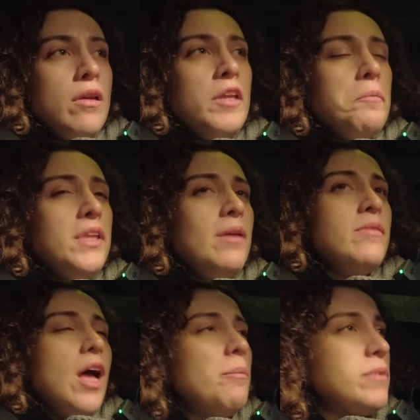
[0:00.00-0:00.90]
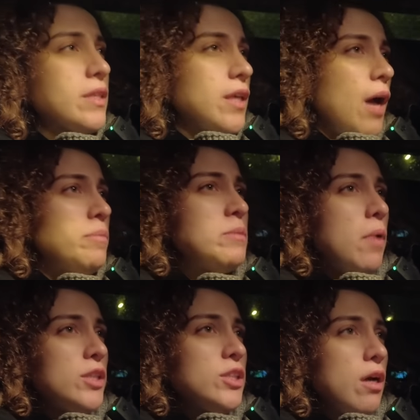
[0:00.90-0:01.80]
Gitmeden ne yaptık ya biz
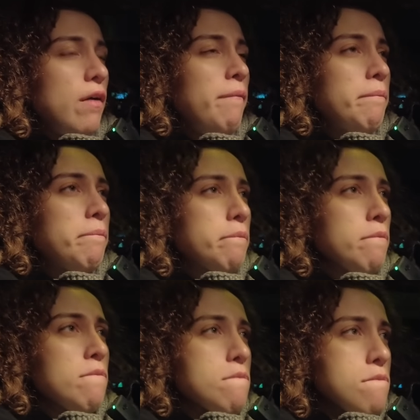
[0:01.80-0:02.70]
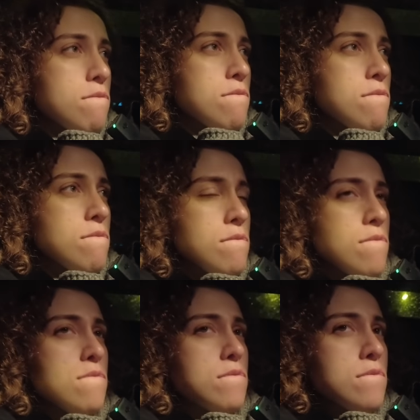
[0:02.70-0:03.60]
başka? Ben Affan'a gittim
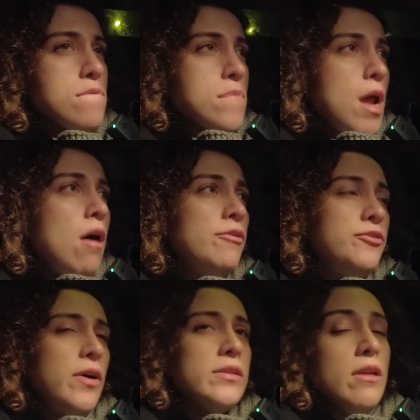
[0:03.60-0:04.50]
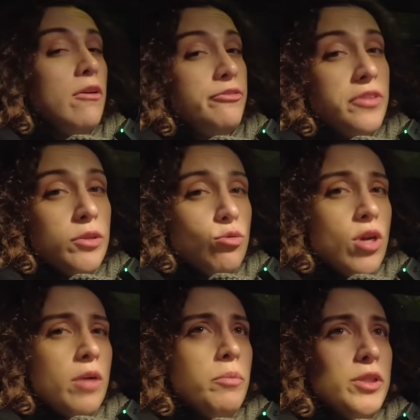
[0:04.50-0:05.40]
birçok kere. Affan, Affan
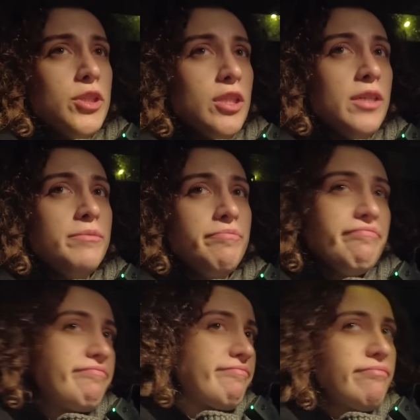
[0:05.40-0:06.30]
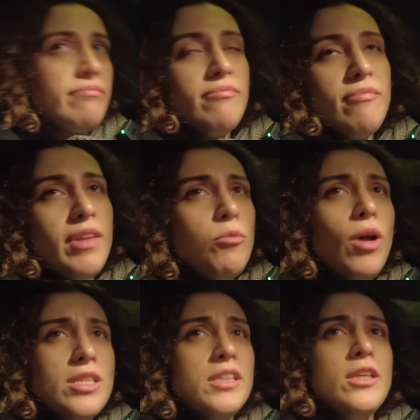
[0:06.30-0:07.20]
Ocakbaşı.
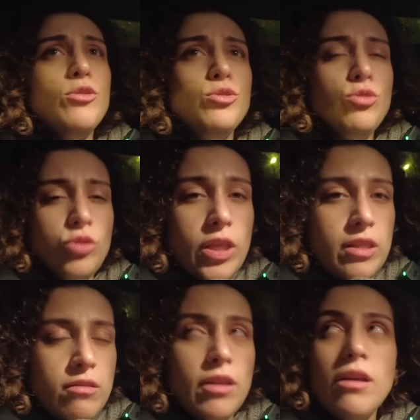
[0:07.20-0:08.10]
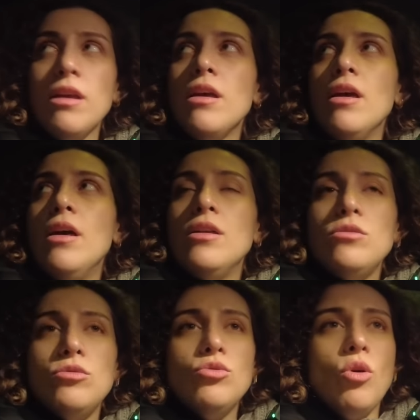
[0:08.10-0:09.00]
Burakcan iki gün üst üste gitti.
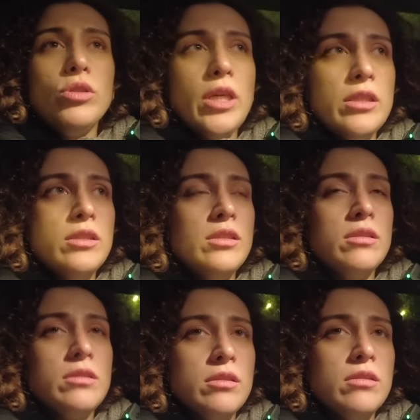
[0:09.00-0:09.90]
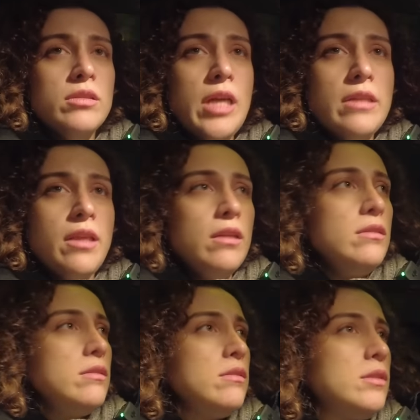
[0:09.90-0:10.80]
Dün oradaydık zaten.
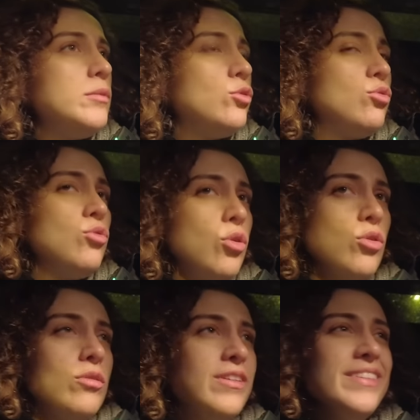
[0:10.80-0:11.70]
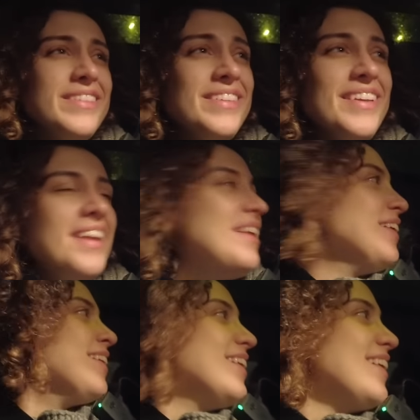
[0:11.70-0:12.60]
Değil mi? Dün de o. Dün
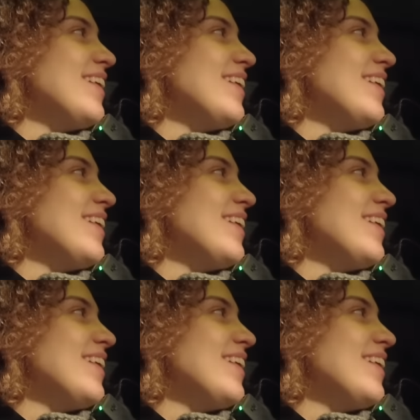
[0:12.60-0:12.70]
oradaydık.